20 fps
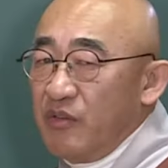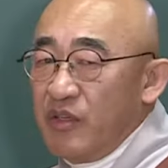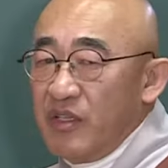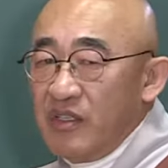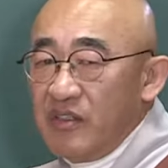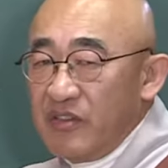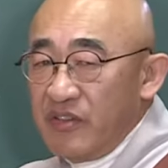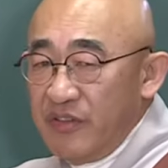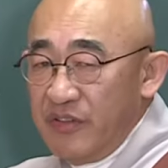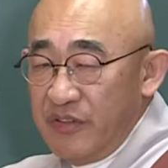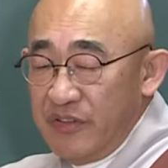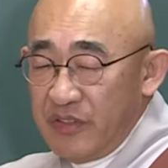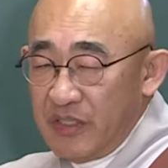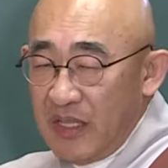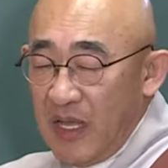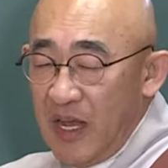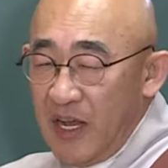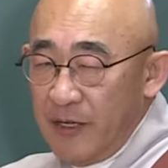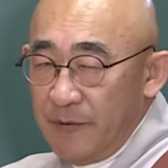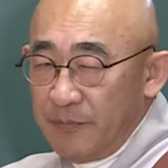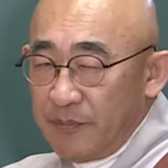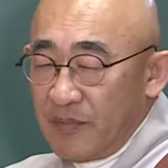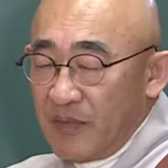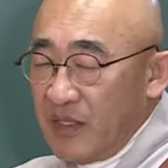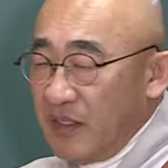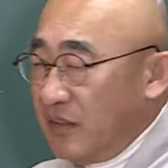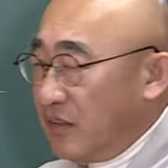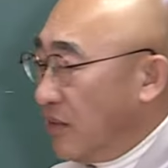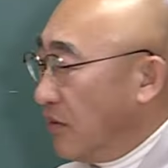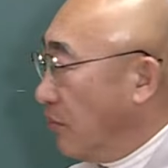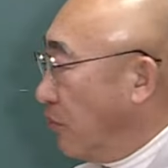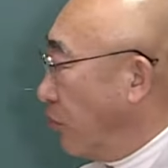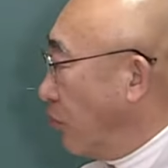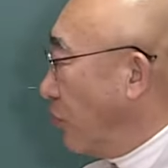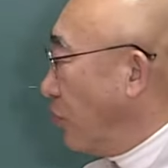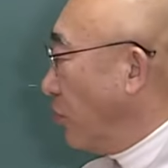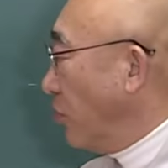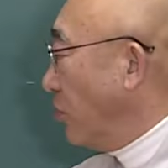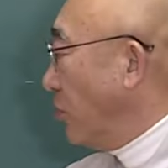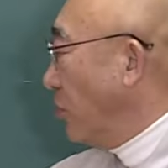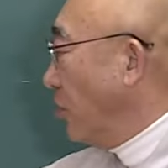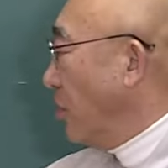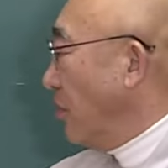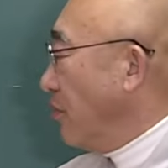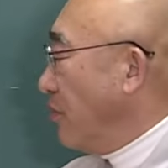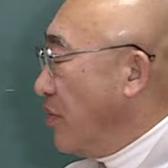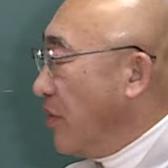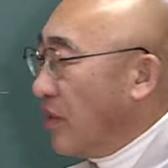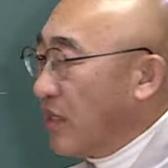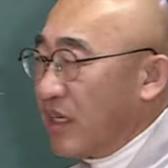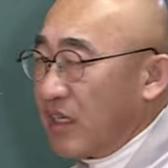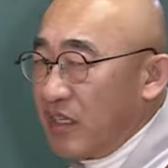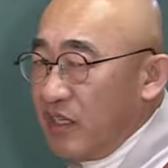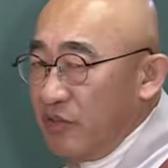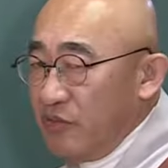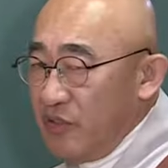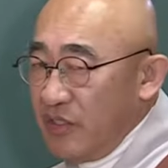되는 거예요. 다. 그래서 무로 멸하게